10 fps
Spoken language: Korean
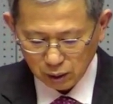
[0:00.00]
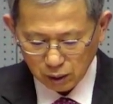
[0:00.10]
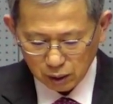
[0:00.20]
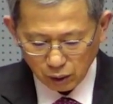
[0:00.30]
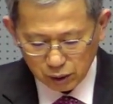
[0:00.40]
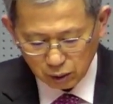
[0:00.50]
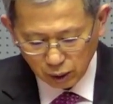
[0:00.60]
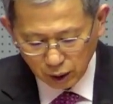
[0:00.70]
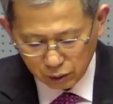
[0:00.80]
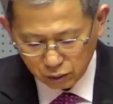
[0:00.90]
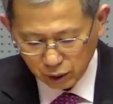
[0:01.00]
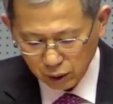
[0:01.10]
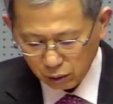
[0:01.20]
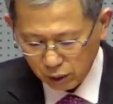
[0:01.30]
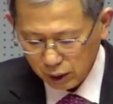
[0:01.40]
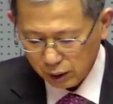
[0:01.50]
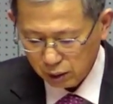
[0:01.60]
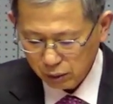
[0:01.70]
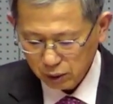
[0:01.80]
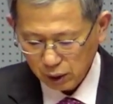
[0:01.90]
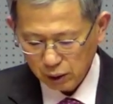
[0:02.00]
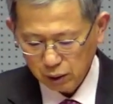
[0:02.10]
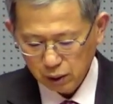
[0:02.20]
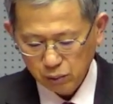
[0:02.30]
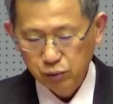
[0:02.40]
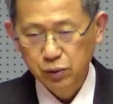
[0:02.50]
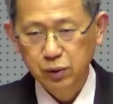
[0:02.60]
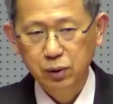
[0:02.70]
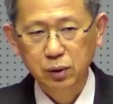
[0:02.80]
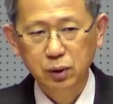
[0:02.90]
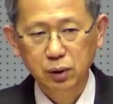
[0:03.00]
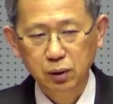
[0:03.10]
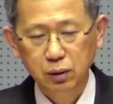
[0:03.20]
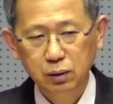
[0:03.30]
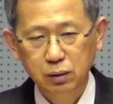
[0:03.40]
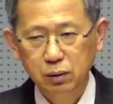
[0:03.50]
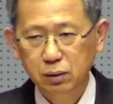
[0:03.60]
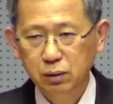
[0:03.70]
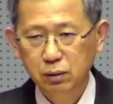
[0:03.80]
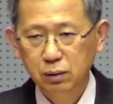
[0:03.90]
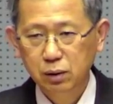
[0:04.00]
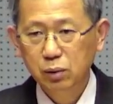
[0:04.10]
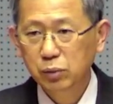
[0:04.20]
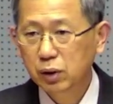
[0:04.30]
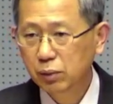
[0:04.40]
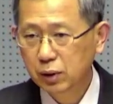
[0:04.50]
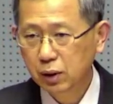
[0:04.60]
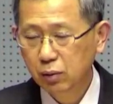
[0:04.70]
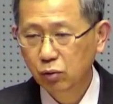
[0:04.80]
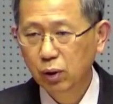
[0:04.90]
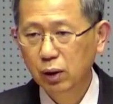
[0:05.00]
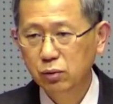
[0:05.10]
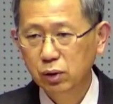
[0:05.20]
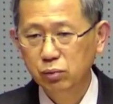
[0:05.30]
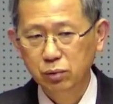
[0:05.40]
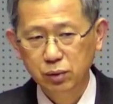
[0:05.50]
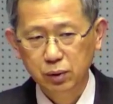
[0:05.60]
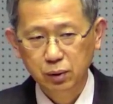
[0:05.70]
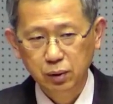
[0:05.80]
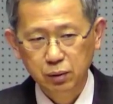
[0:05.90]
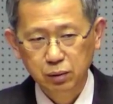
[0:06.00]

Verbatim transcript: 다윗은 혼란 중에 여호와께 아뢰며 하나님께 부르짖었더니 그럼 믿음의 사람이 혼란 중에 부르짖는 거예요.